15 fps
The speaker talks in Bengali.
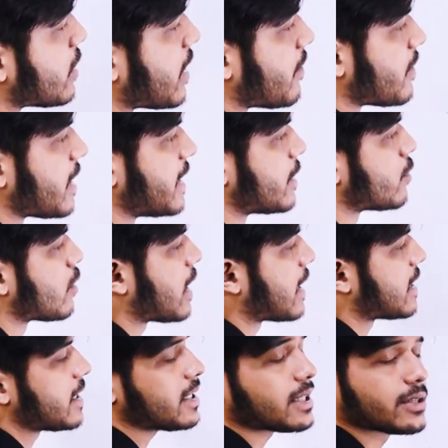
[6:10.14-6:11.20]
যদি আমরা এই টু
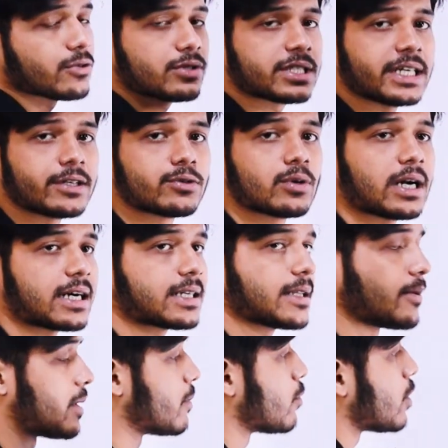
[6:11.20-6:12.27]
কাটি কিন্তু সেই টু
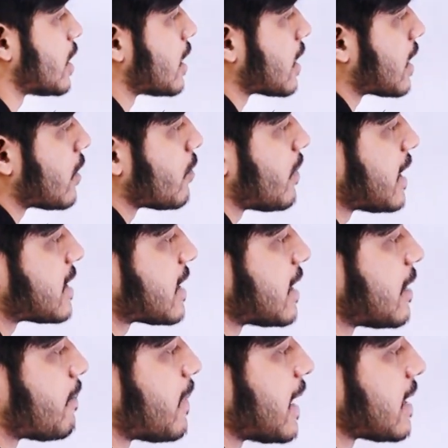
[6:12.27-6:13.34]
কাটতে পারবো না কারণ
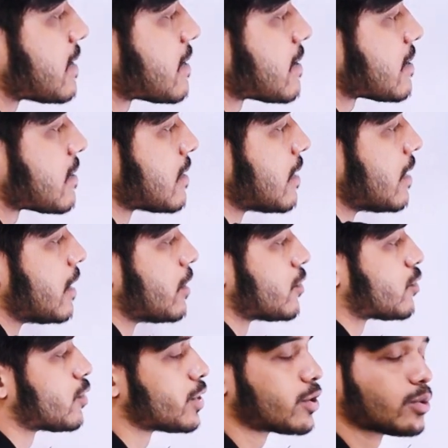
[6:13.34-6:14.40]
মাঝখানে প্লাস
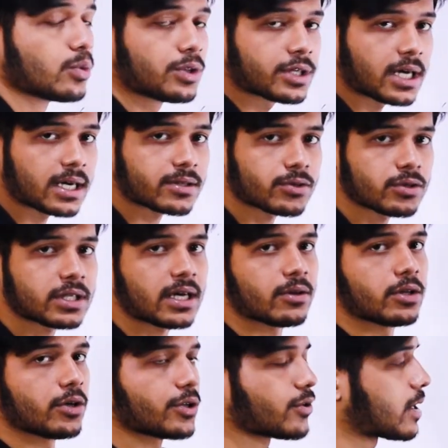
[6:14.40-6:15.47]
যদি গুণ থাকতো
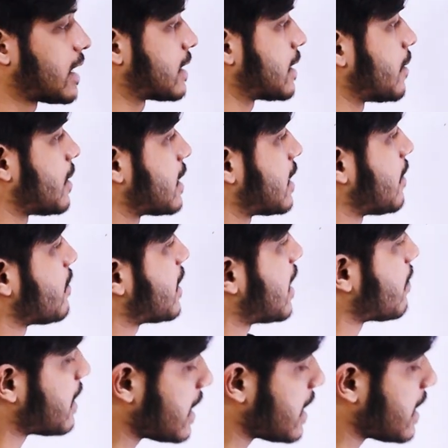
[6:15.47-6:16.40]
তাহলে হয়তো কাটতে পারতাম তার